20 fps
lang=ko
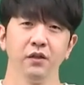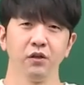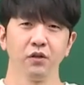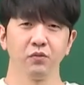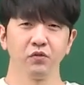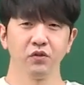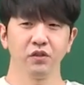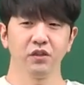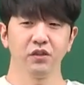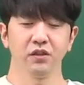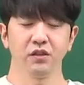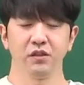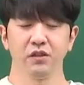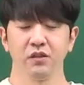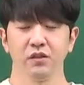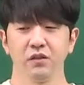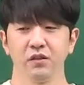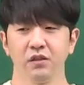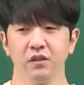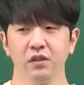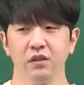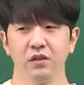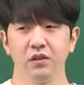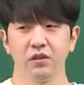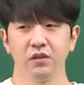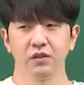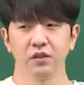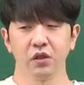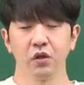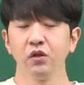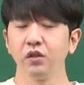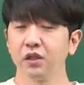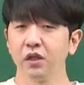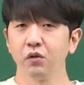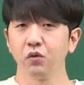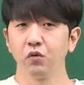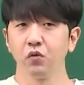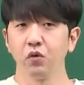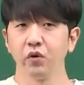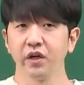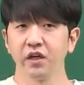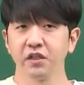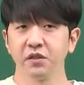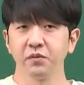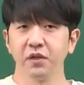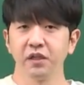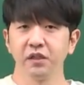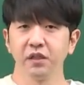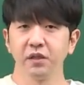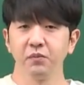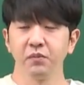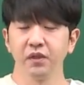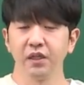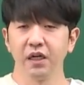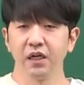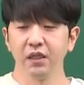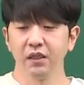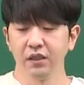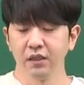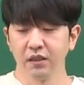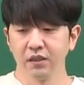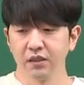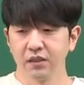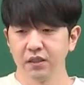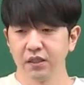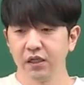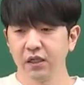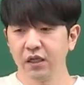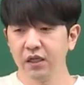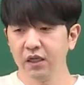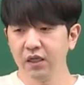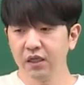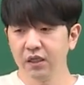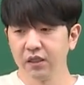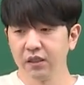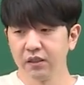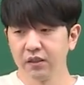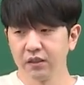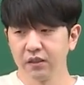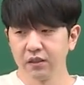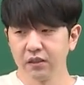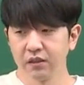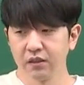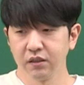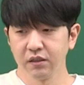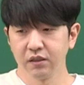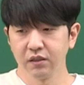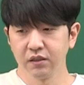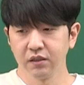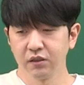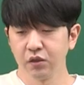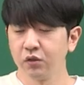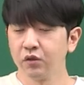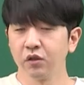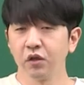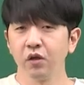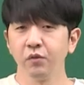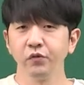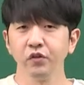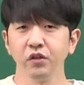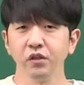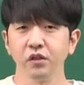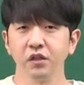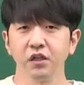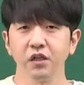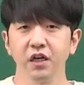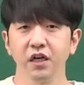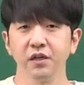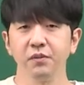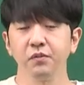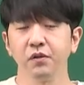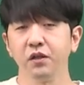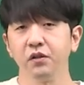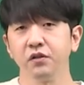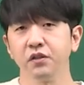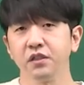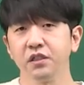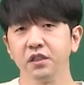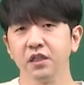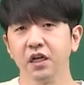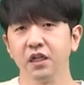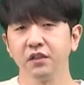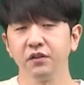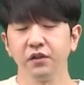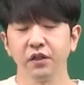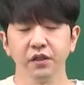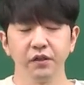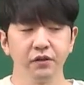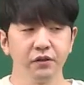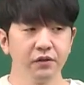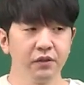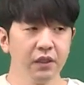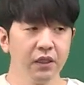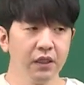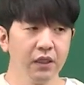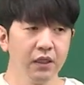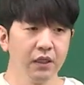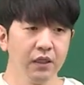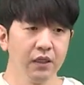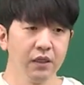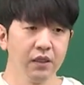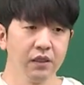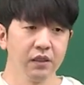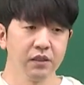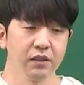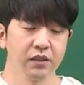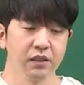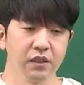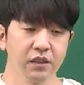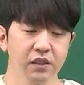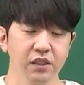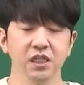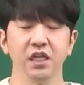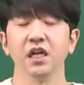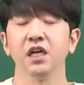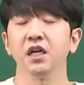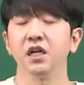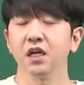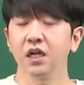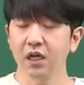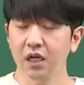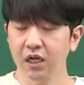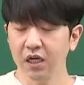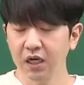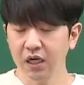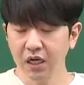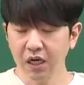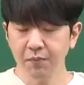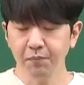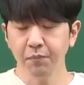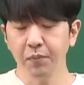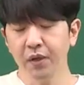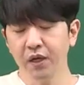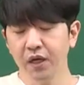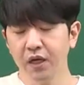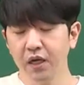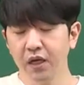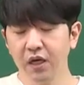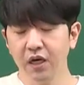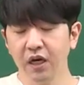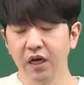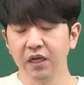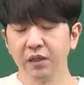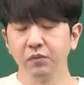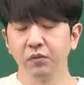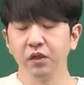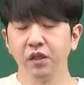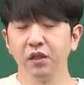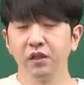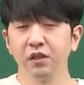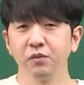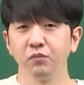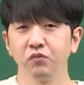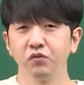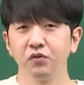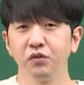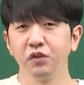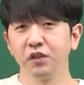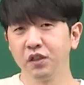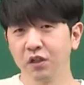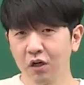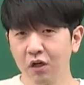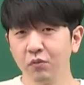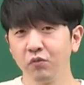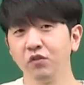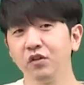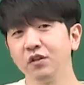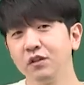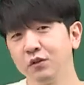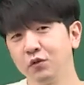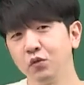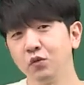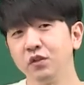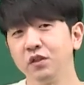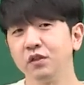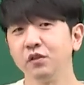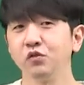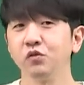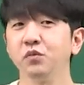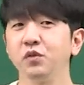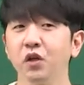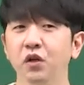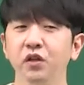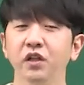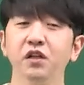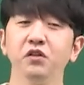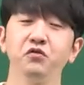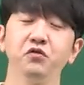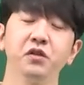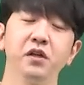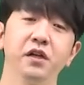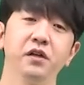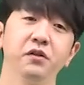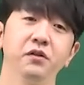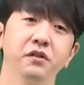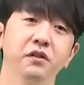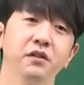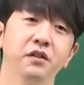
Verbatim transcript: 여러분들 어, 절대로 오해하시면 안 됩니다. 제가 그 저는 커뮤니티에 가입되어 있지는 않은데요. 이제 제 카페에 가입되어 있는 분들이 커뮤니티 소식을 좀 전해주세요.